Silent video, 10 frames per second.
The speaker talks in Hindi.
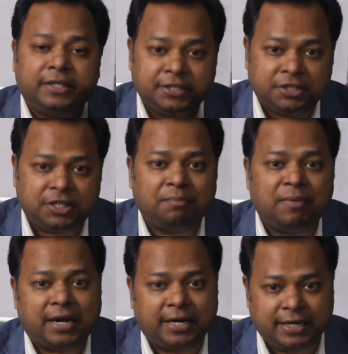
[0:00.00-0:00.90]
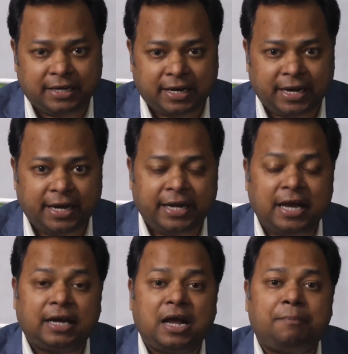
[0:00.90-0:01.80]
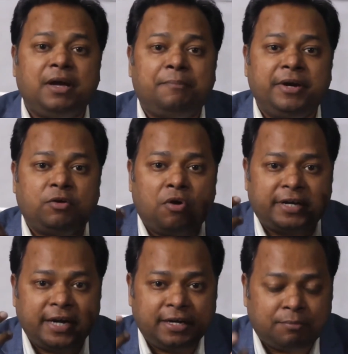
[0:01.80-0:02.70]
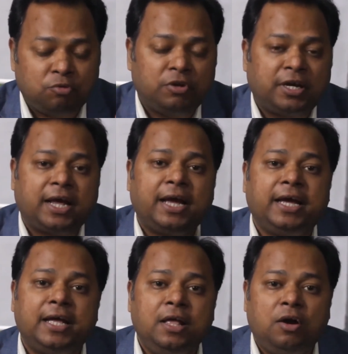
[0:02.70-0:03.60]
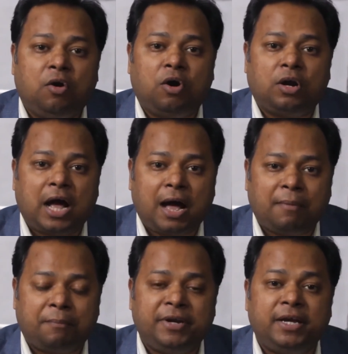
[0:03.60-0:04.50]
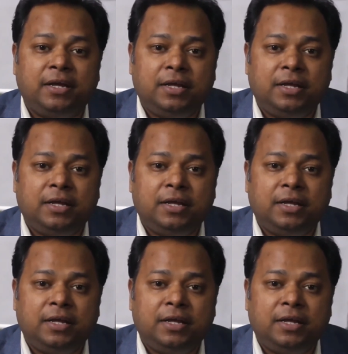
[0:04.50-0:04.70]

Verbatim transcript: डिजिटल मार्केटिंग करा है अगर आपने अपने कंटेंट अपलोड करा है और आप अपने